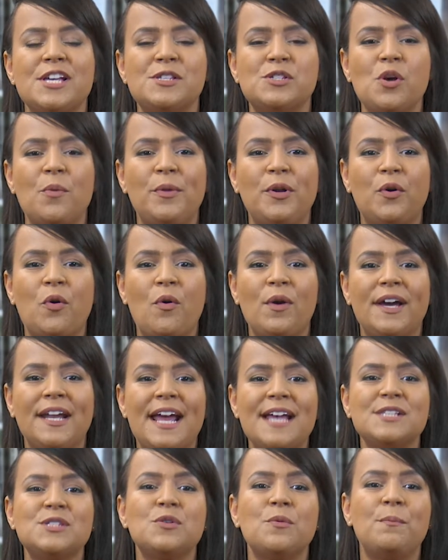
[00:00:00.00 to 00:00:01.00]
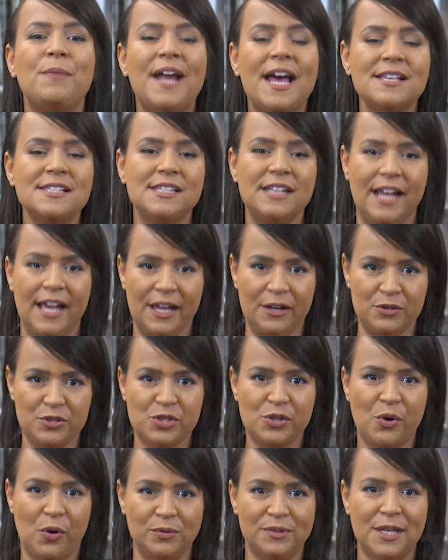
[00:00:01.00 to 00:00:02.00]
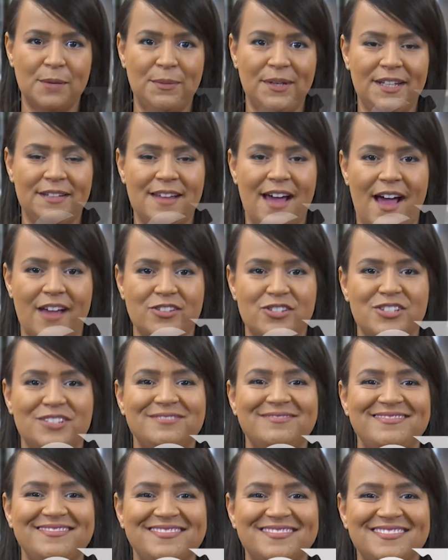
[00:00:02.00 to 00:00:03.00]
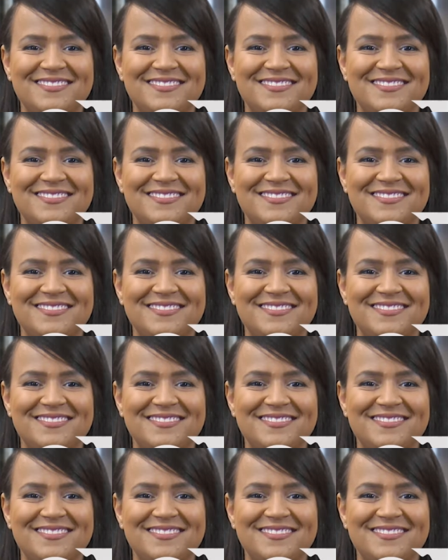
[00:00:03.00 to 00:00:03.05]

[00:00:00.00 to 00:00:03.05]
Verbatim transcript: é sobre o Congresso Brasileiro de Contabilidade.